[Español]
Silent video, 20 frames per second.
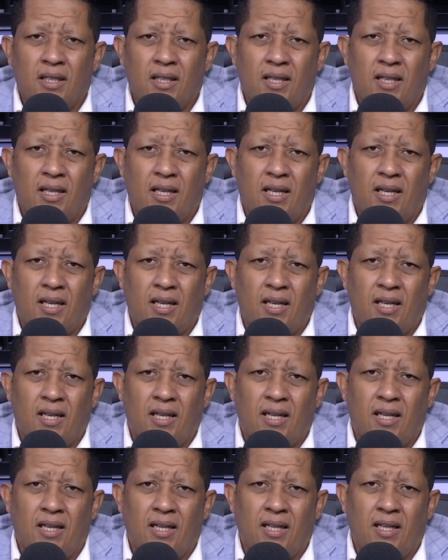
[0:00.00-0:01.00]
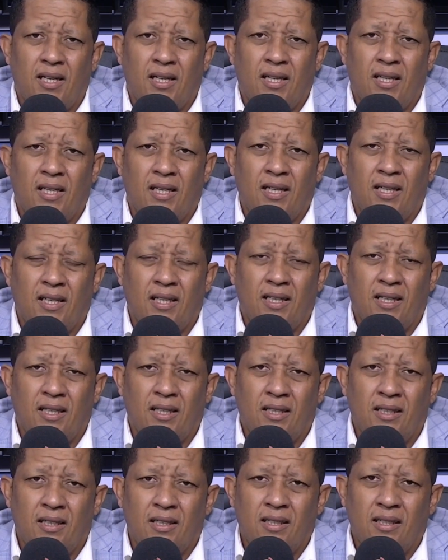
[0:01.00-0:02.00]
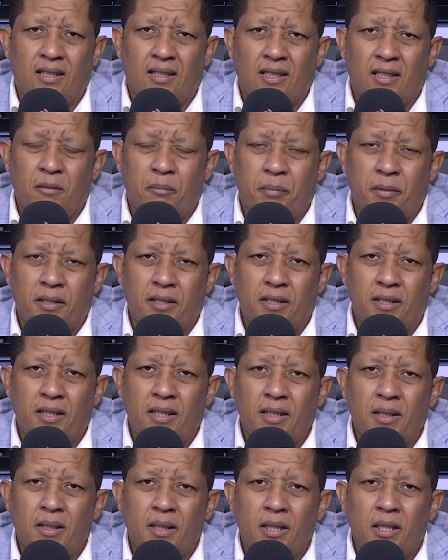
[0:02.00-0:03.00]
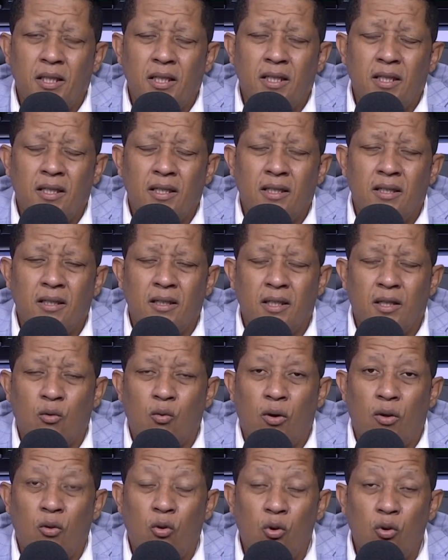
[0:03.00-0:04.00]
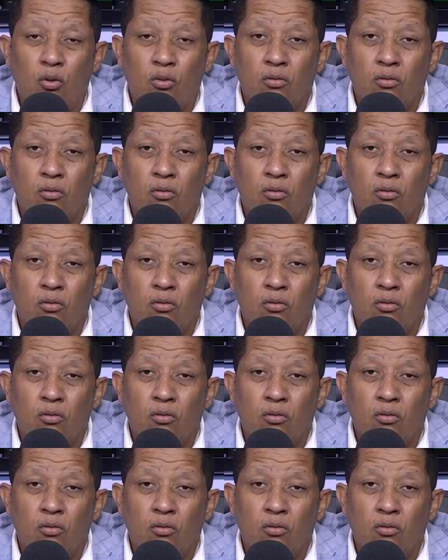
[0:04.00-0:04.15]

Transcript: a, al presidente de, de Ecuador